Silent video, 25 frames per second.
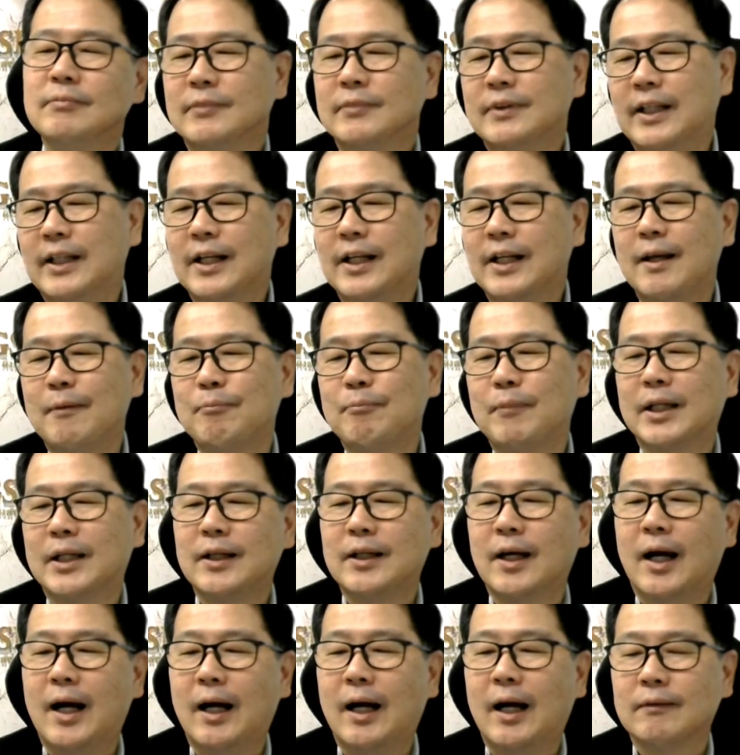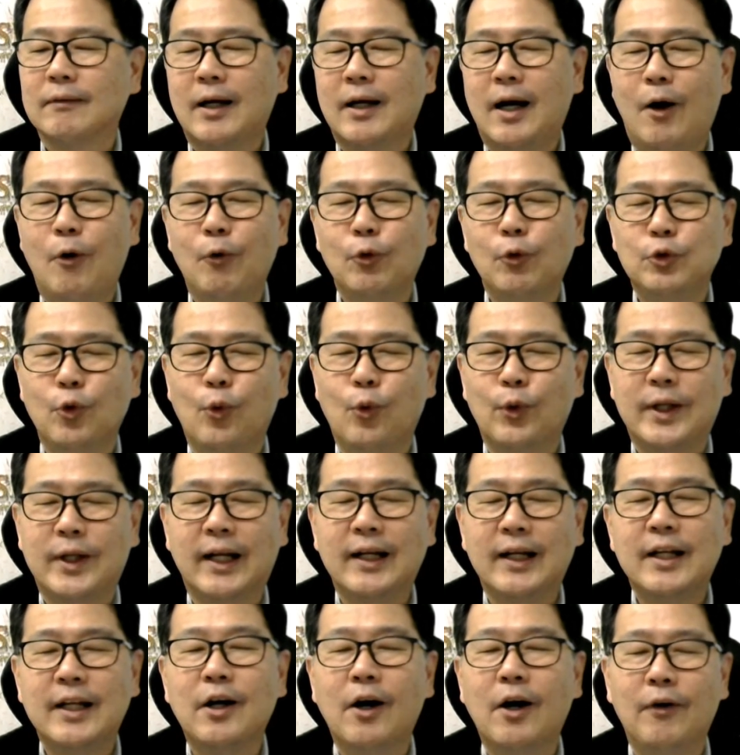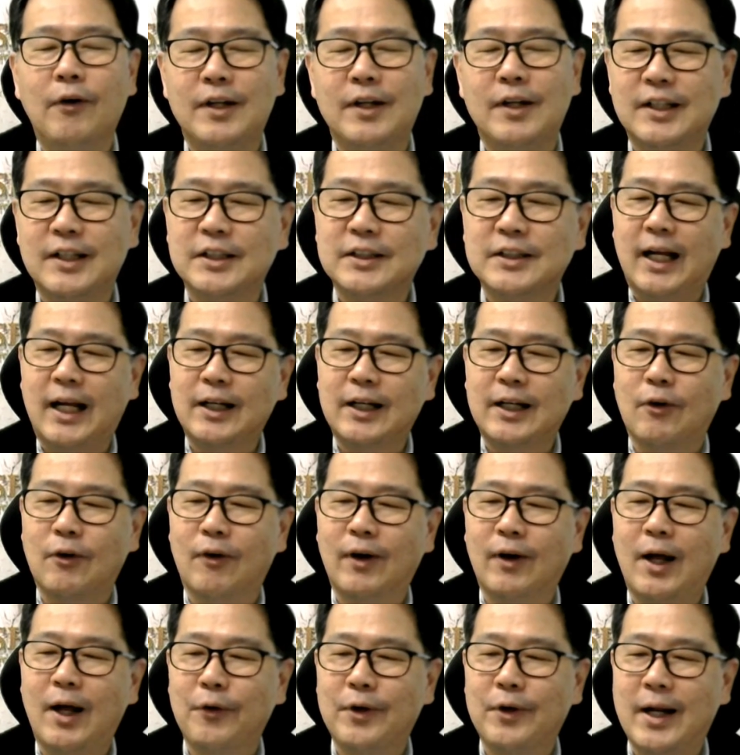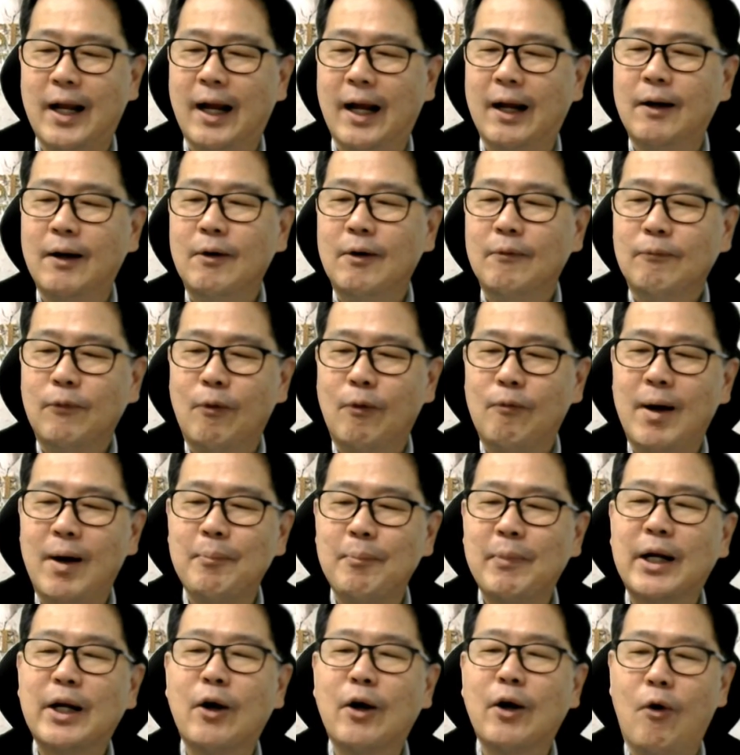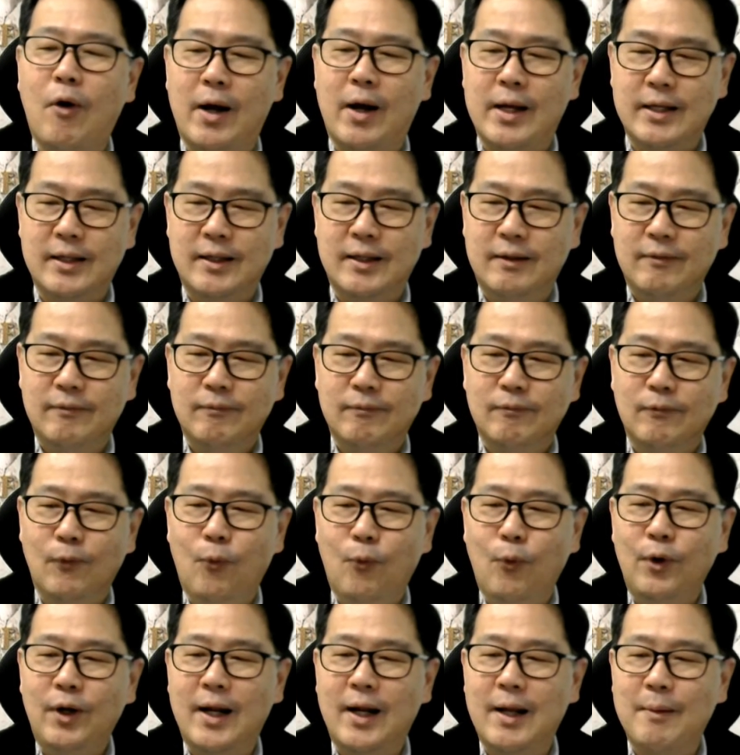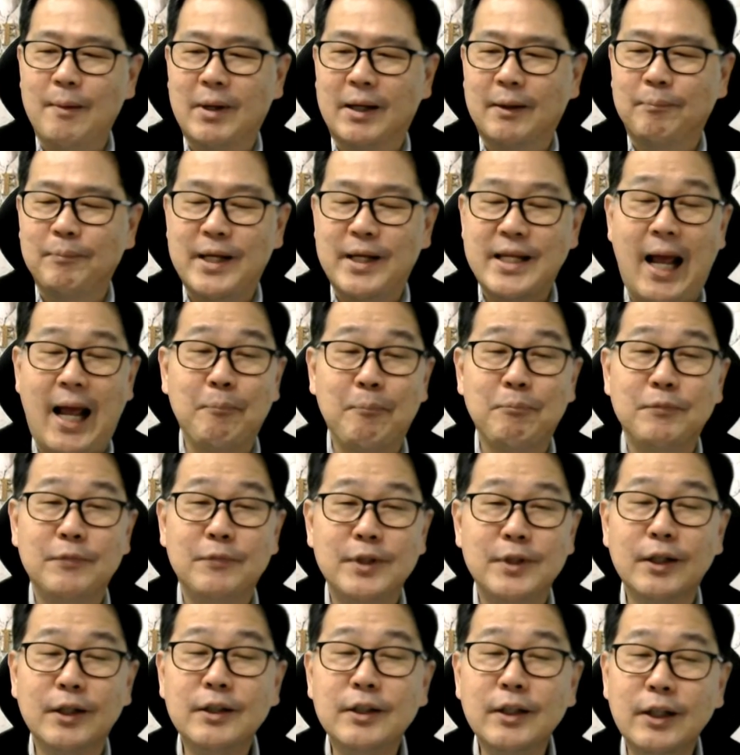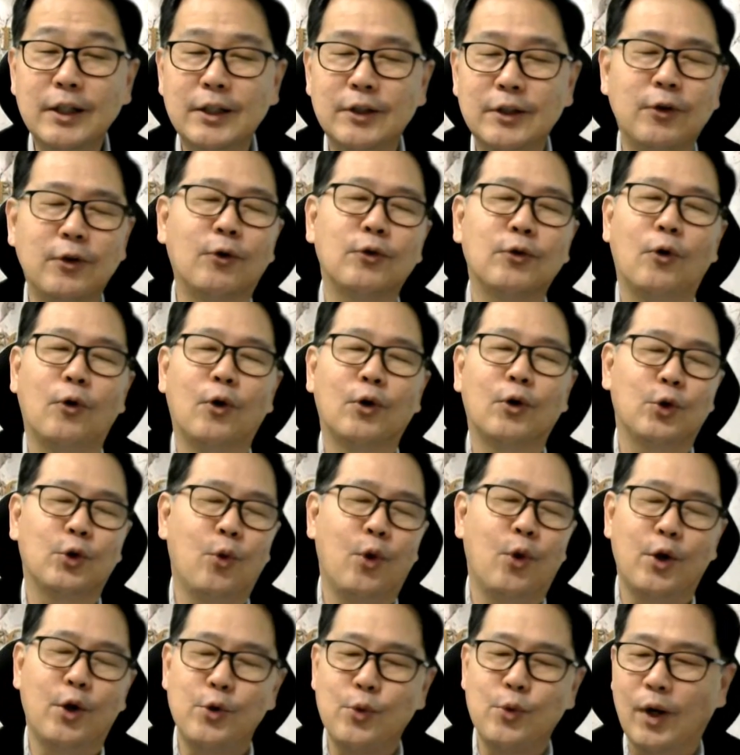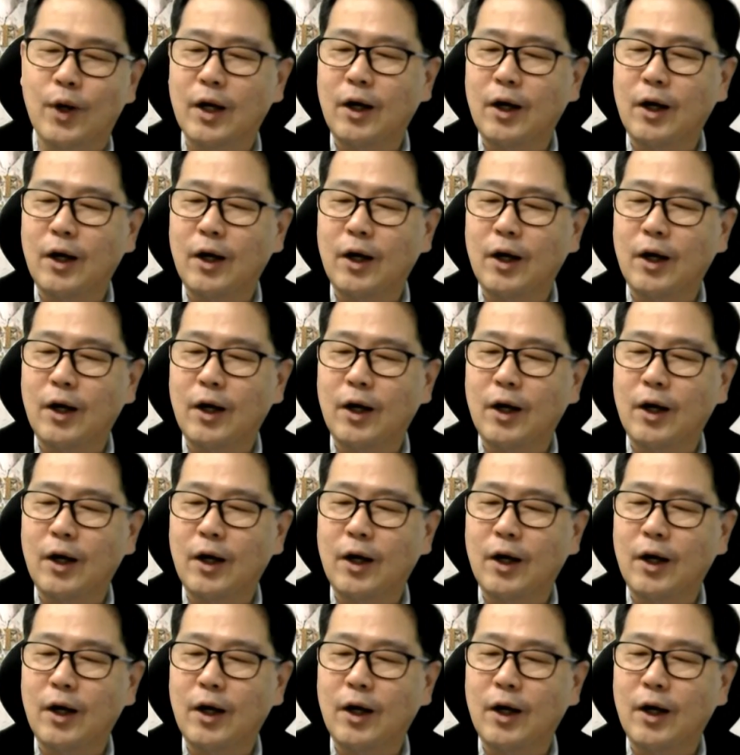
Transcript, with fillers: เศรษฐกิจมันจะเข้าสู่เทคนิคอลรีเซชันของเราเนี่ยผมว่ามันน้อยหุ้นเลยพยายามยืนยืนทรงตัวอยู่